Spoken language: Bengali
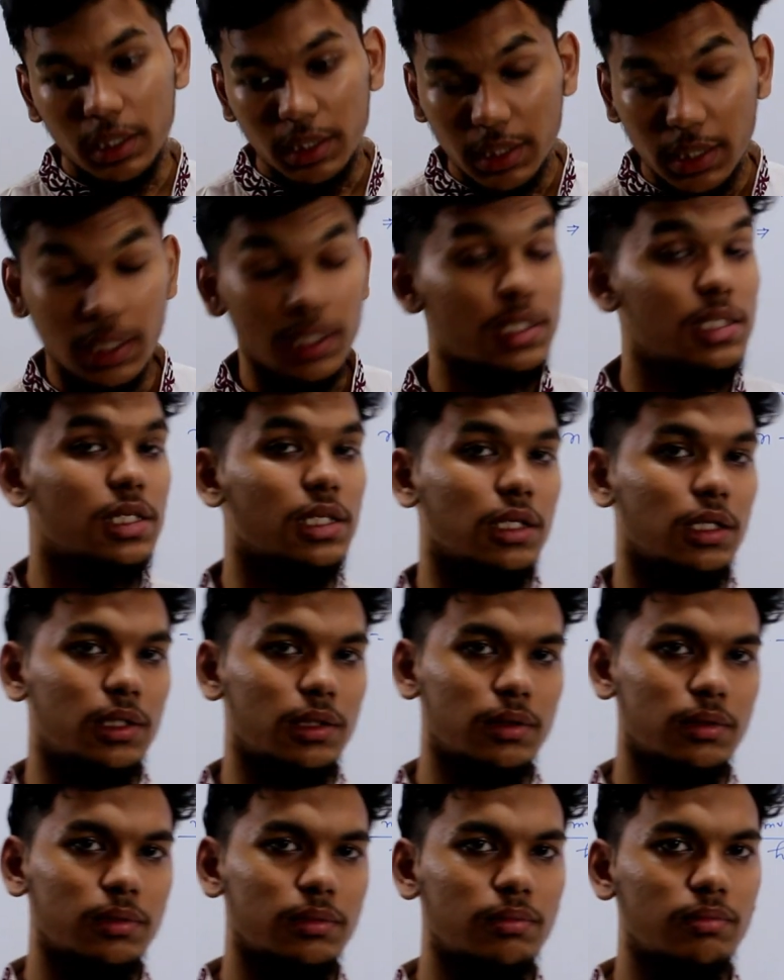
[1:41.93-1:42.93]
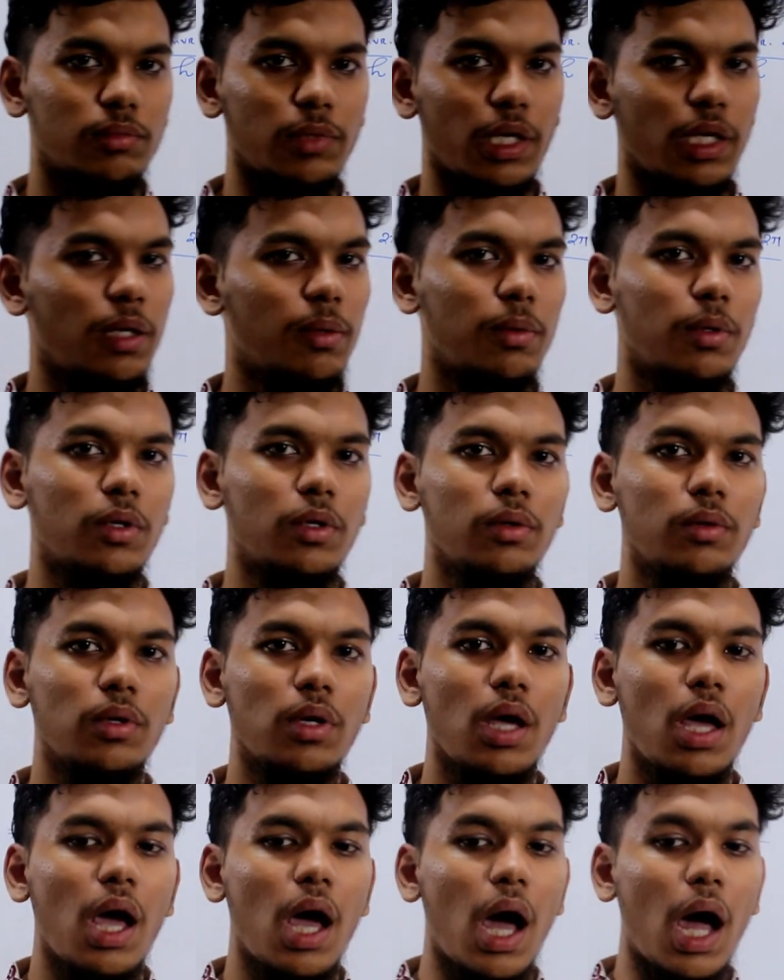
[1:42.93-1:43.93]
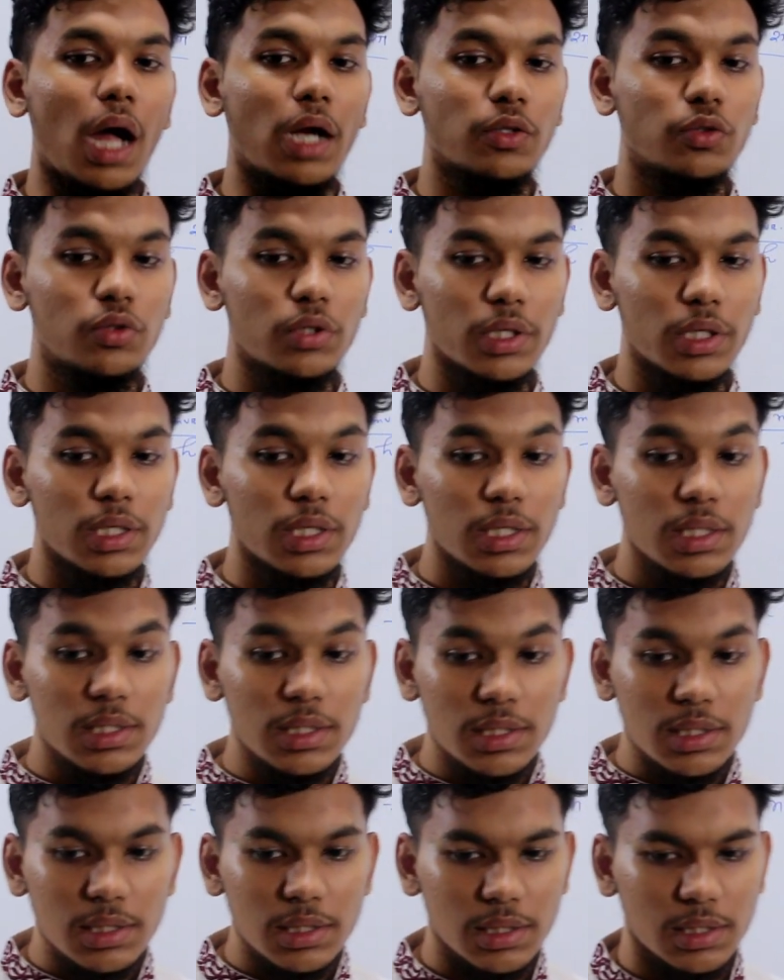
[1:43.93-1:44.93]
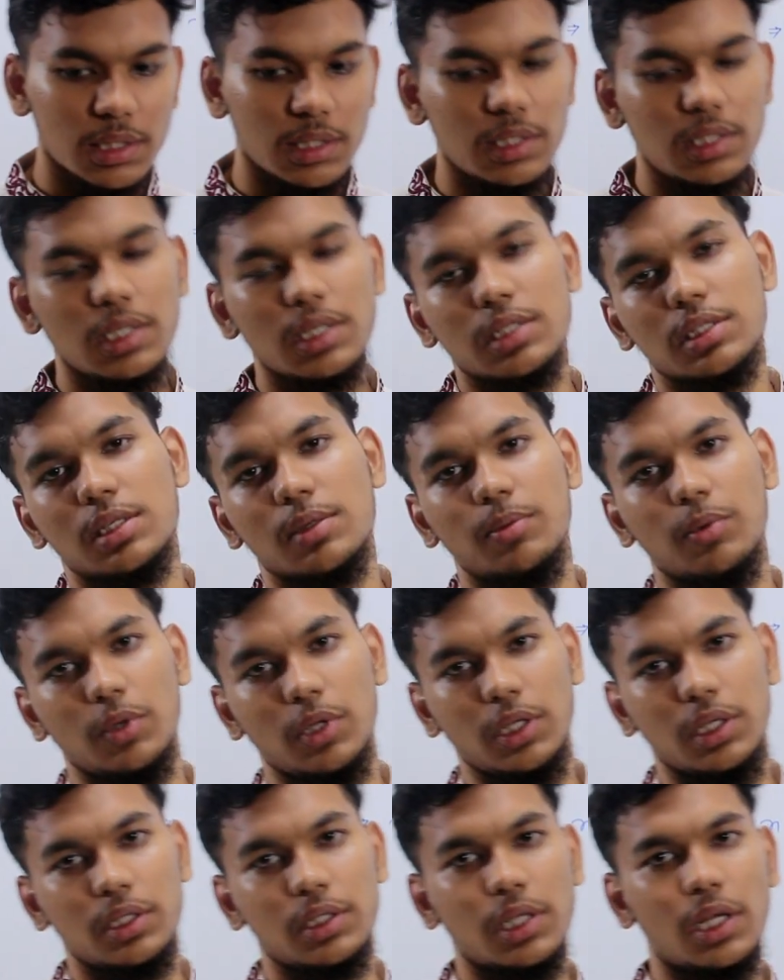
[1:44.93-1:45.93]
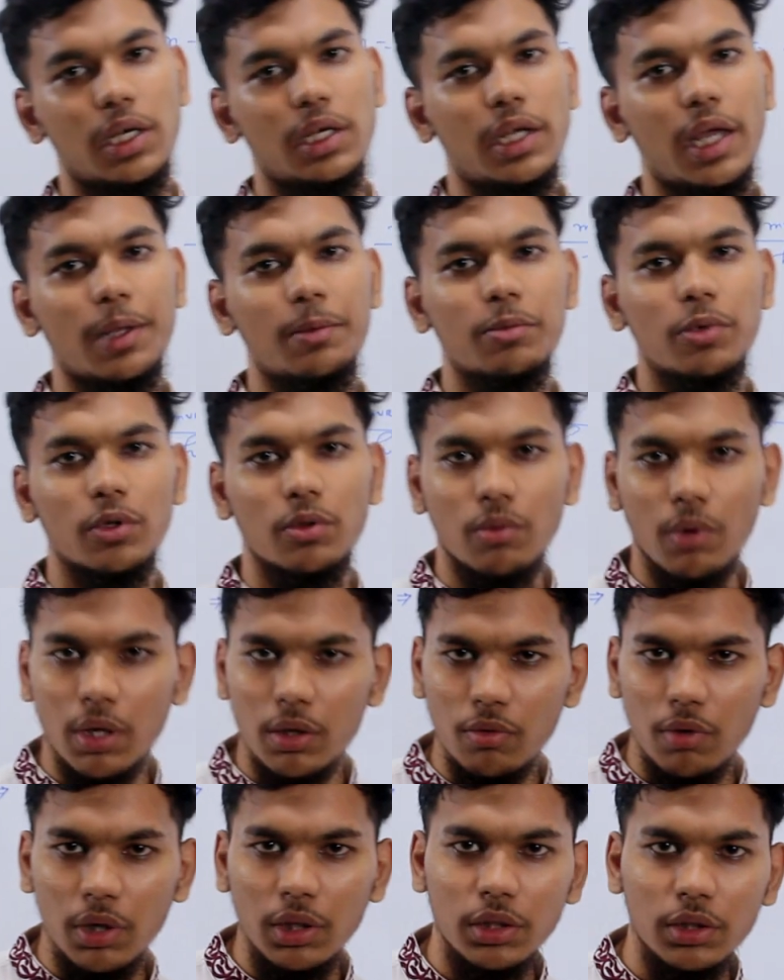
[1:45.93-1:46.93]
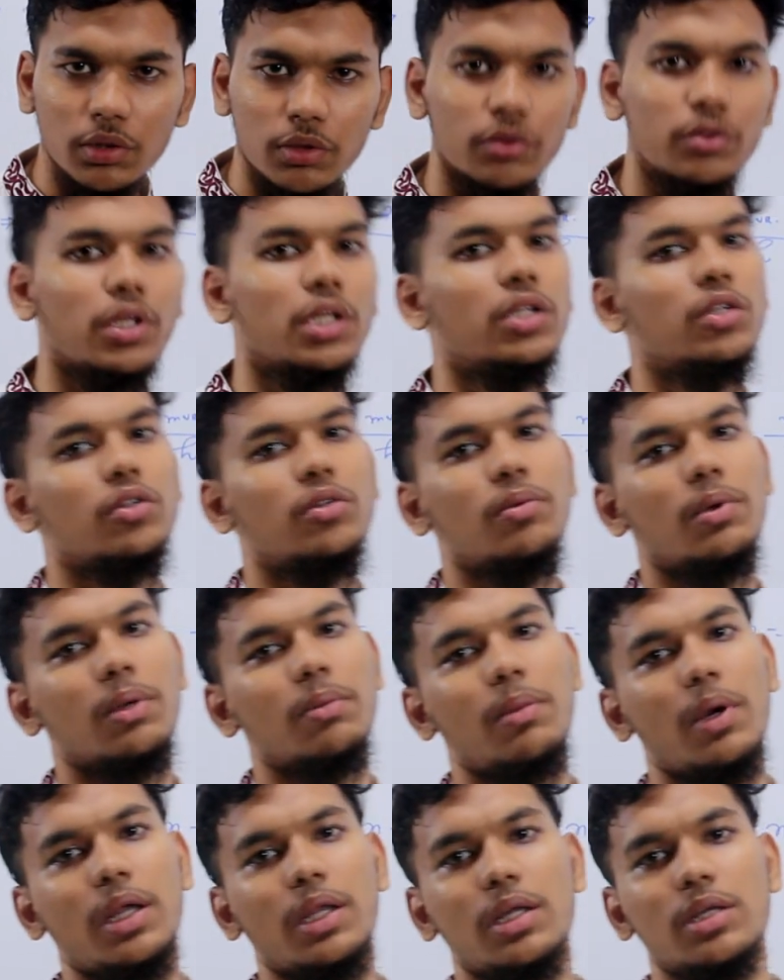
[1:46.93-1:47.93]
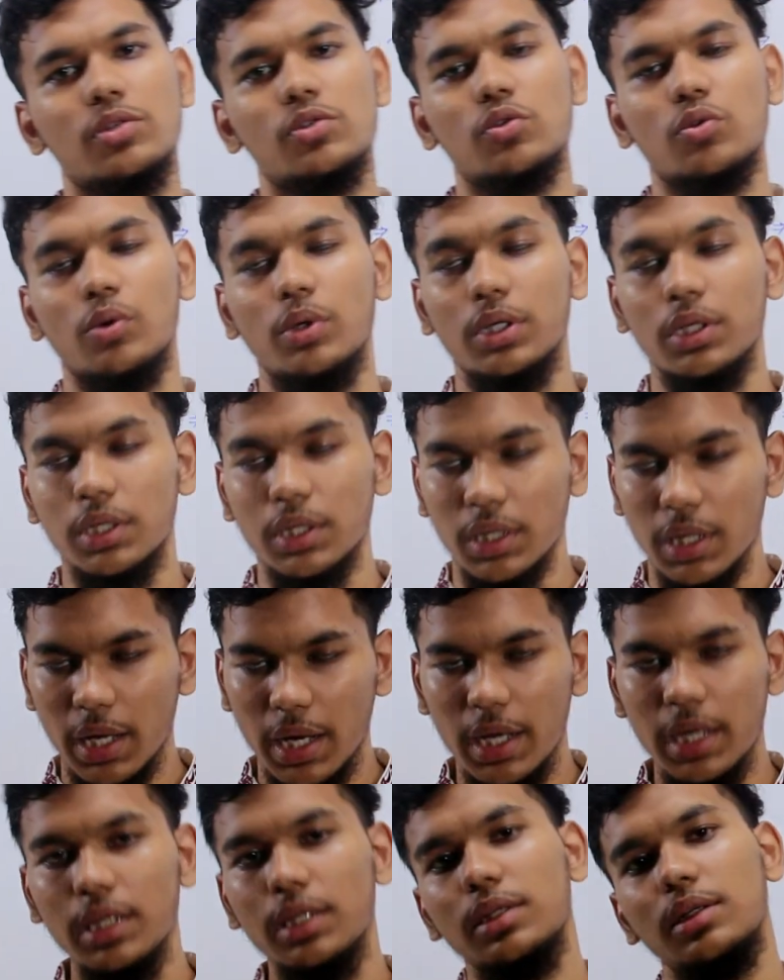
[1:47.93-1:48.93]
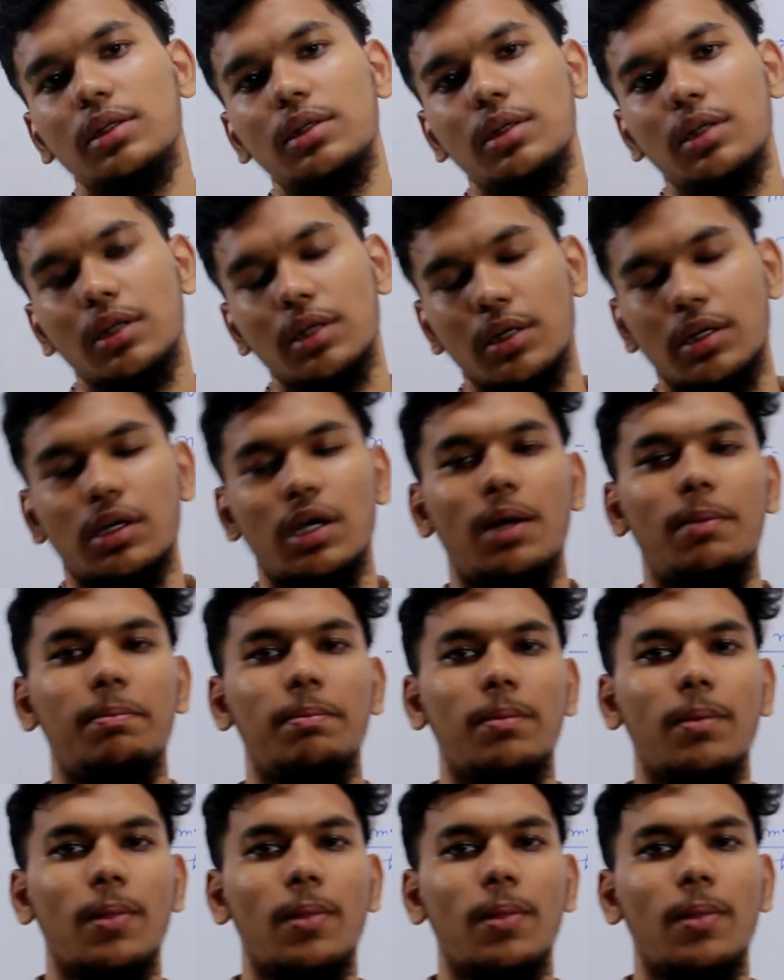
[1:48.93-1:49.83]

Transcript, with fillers: কেজি তাই না বলো আর যদি সিজিএস এ বলি তাহলে নাইন পয়েন্ট ওয়ান ওয়ান ইন্টু টেন টু দিবার মাইনাস টোয়েন্টি এইট গ্রাম